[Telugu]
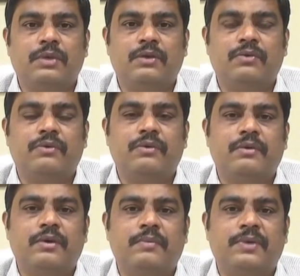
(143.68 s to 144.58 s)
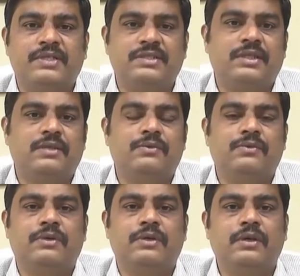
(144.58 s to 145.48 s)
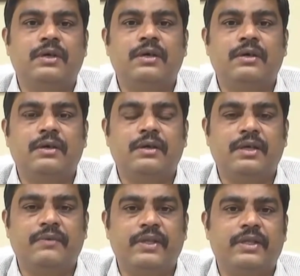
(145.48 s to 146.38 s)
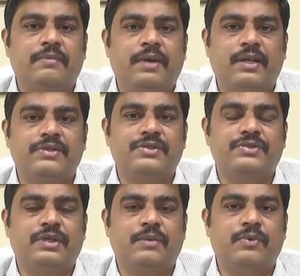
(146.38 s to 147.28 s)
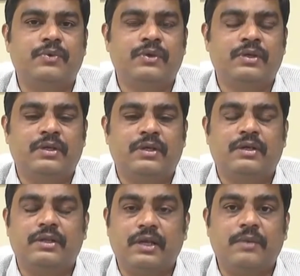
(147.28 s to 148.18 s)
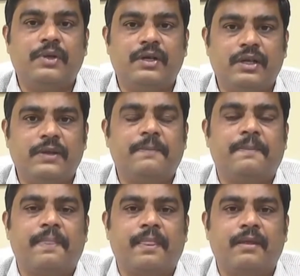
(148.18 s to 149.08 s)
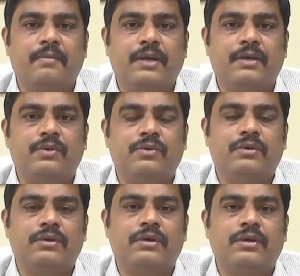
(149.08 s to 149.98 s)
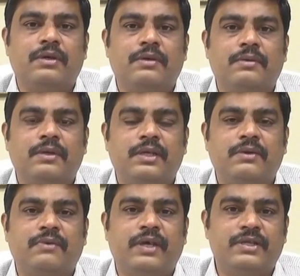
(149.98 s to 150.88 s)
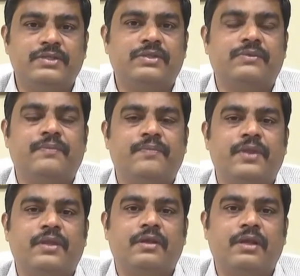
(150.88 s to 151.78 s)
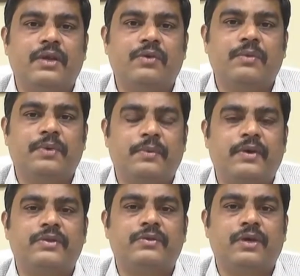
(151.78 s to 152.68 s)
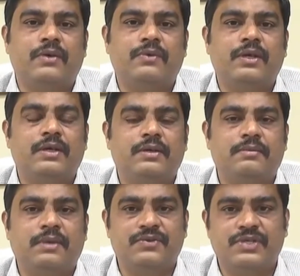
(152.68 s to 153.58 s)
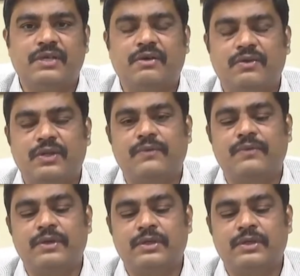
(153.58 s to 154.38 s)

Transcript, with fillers: మనం పరిస్థితులు ఏవైతే మేనేజ్ చేస్తున్నామో దాన్ని బట్టి మనం ఈ వైరస్ దాని యొక్క ప్రభావితం కాకుండా మనం చేయగలుగుతాం